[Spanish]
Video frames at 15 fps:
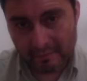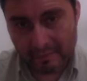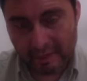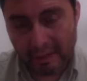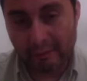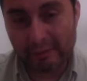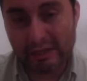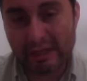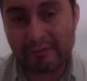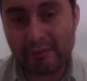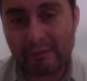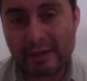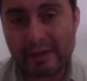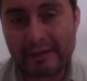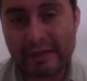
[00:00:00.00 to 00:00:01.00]
Y la única
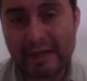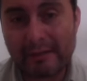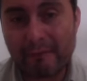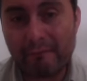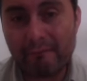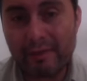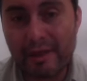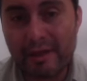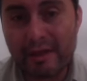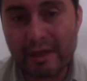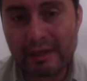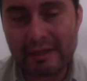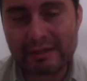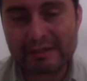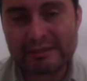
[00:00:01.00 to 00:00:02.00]
forma que tengamos vida
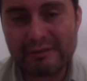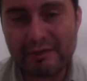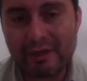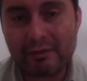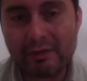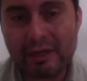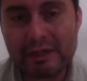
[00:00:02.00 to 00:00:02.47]
es recibiendo el